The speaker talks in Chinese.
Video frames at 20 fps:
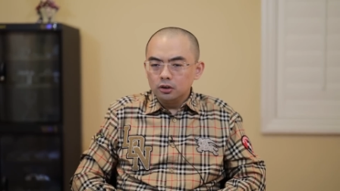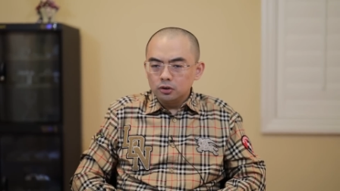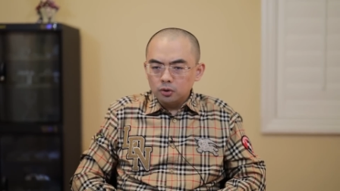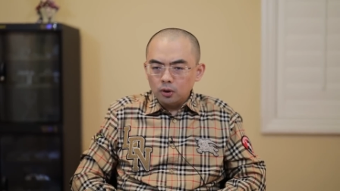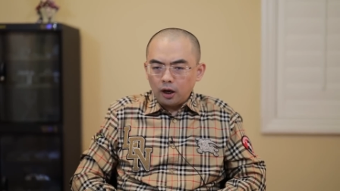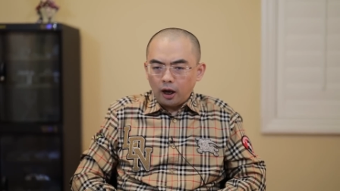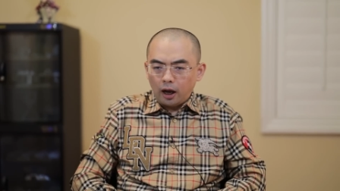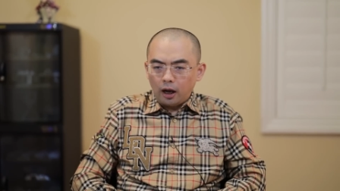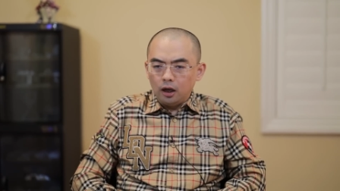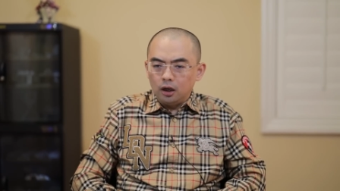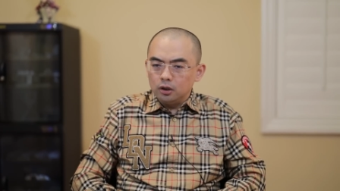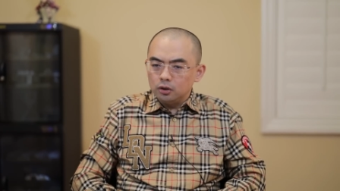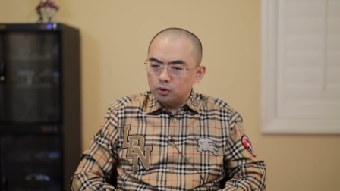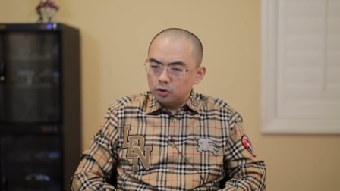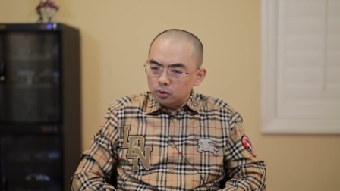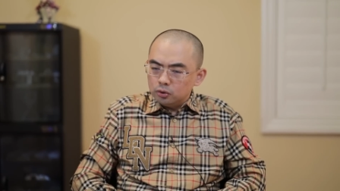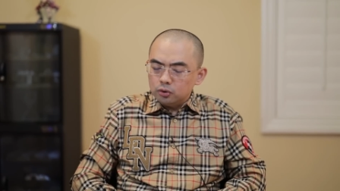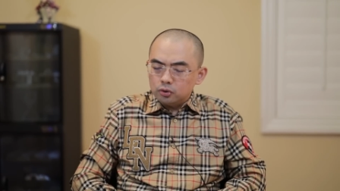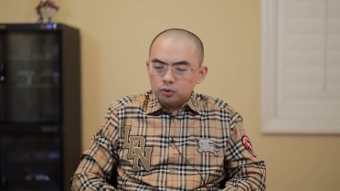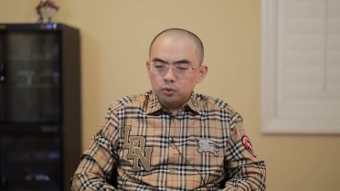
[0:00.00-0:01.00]
说啊，
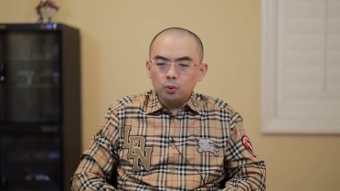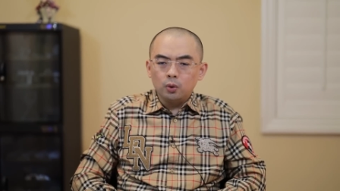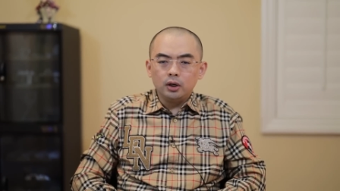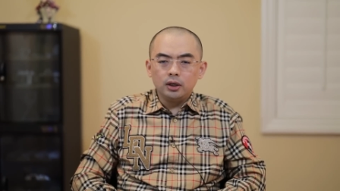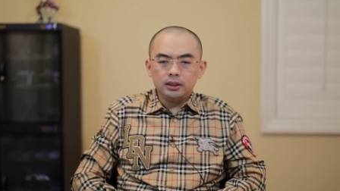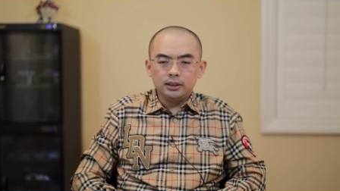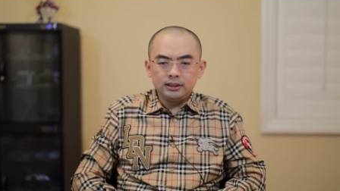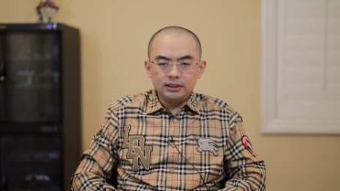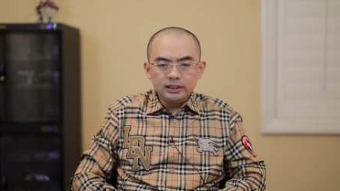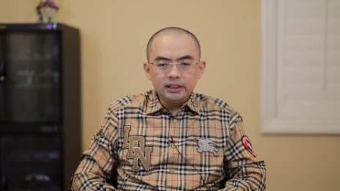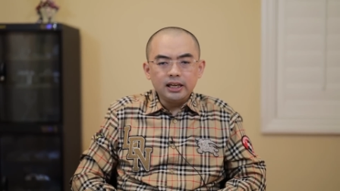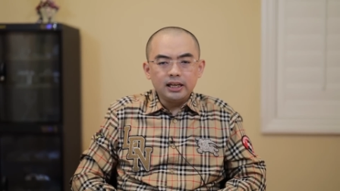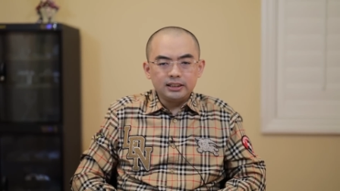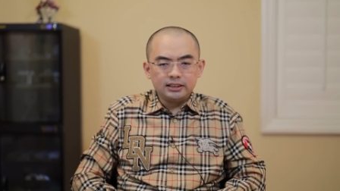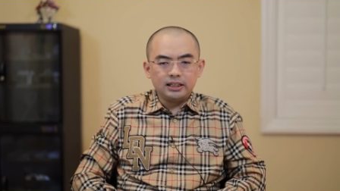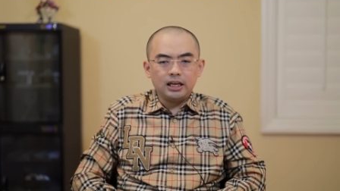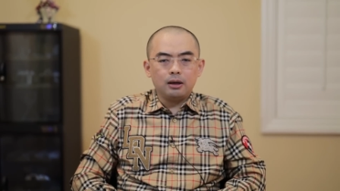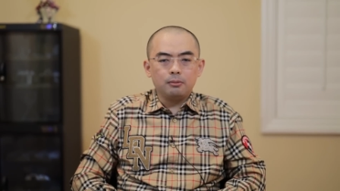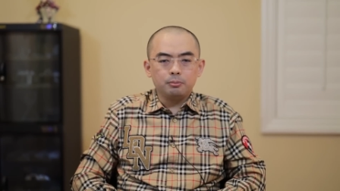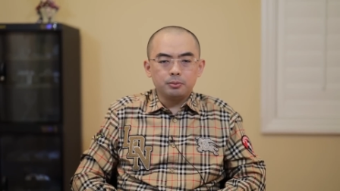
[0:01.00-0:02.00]
据说叶
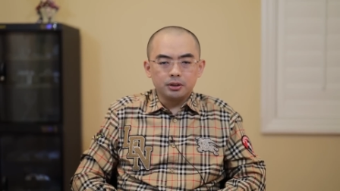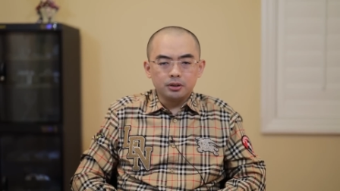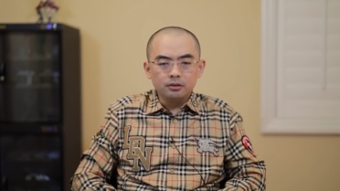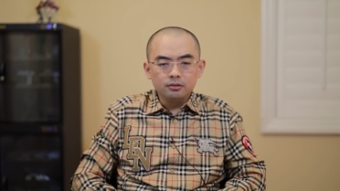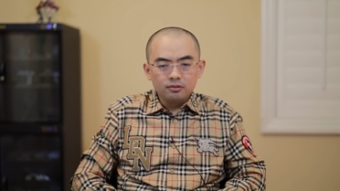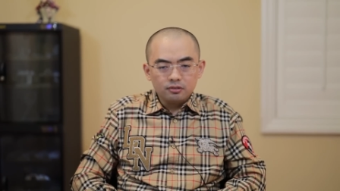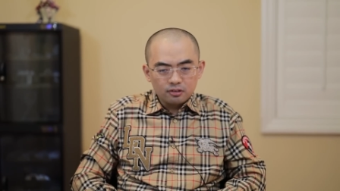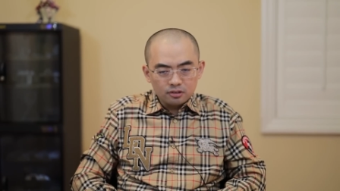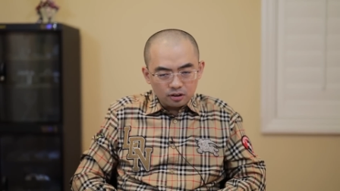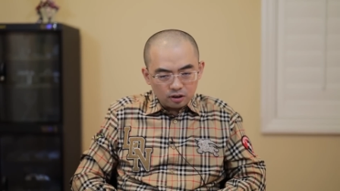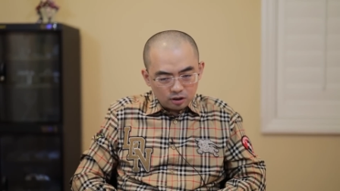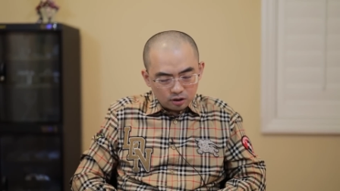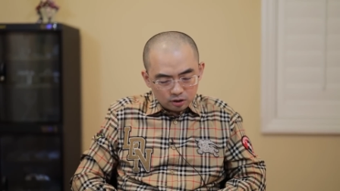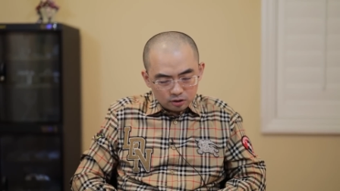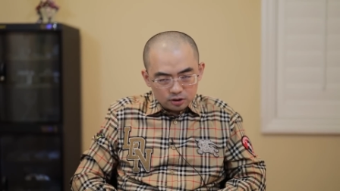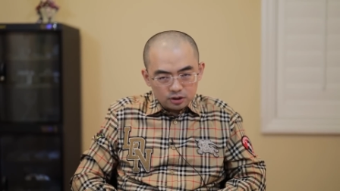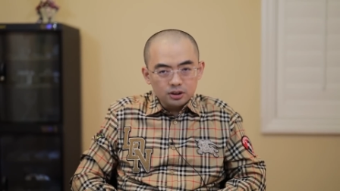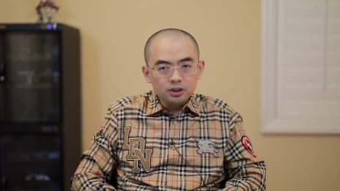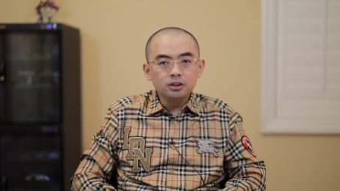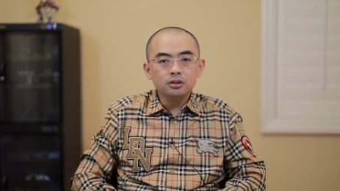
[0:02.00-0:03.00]
简明
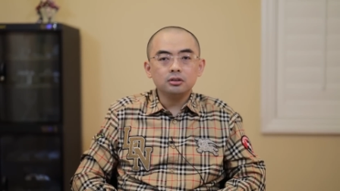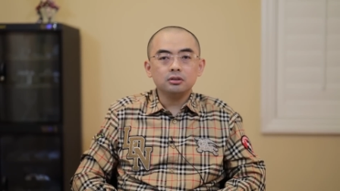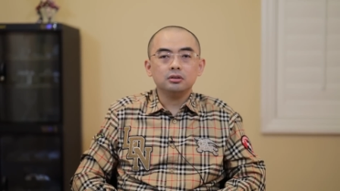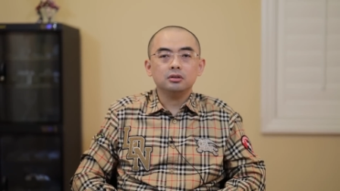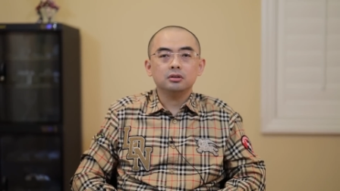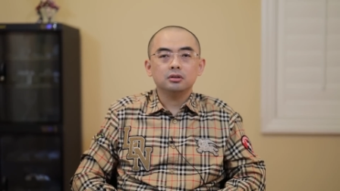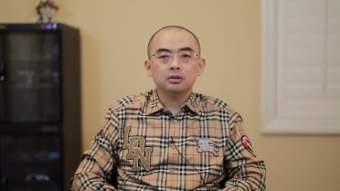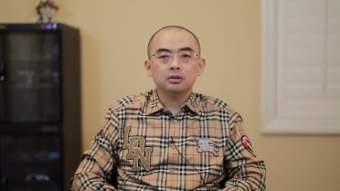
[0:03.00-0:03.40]
曾经